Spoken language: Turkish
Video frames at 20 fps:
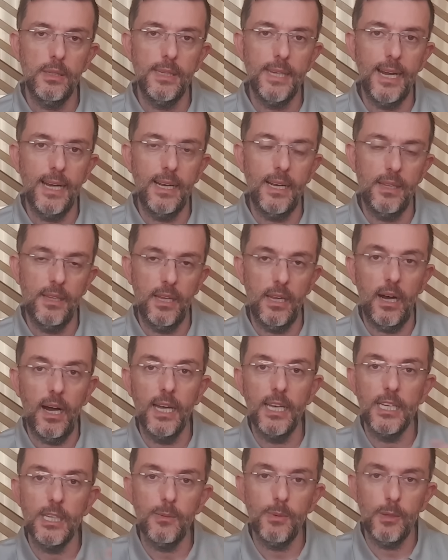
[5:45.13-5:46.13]
diğerlerinden
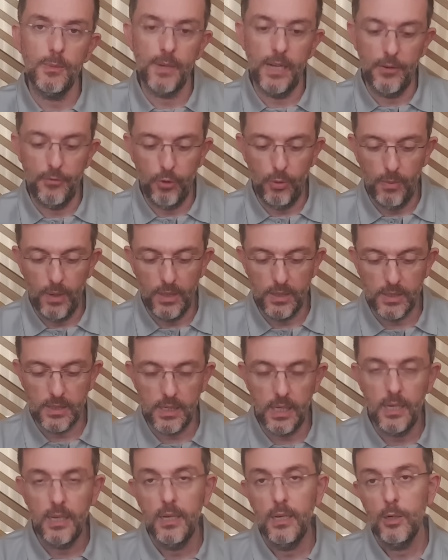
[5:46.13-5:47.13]
ayrı bir
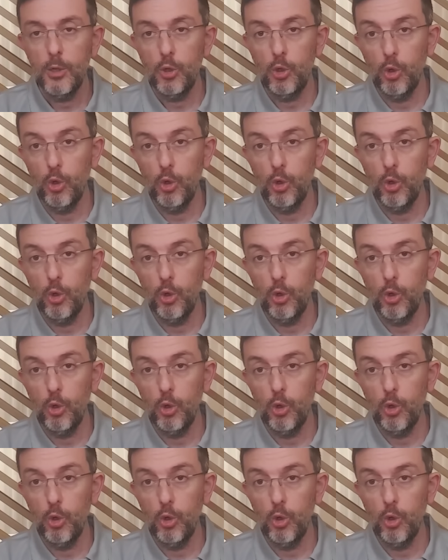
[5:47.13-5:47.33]
performansta